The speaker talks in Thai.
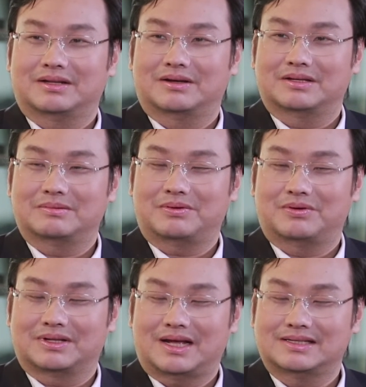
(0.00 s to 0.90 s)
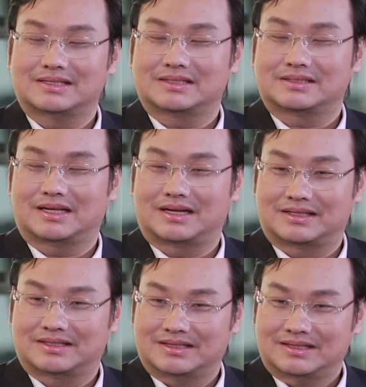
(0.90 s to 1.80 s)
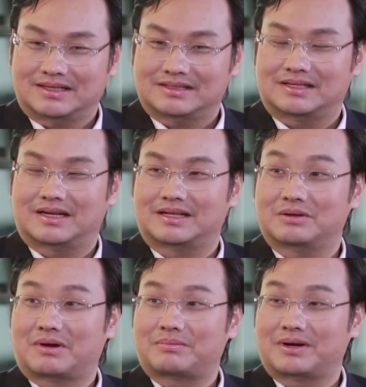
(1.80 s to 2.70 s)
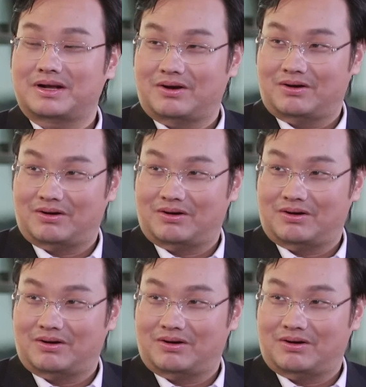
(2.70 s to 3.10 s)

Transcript: ตอนที่พระองค์ท่านเสด็จเสด็จนิวัตรพระนค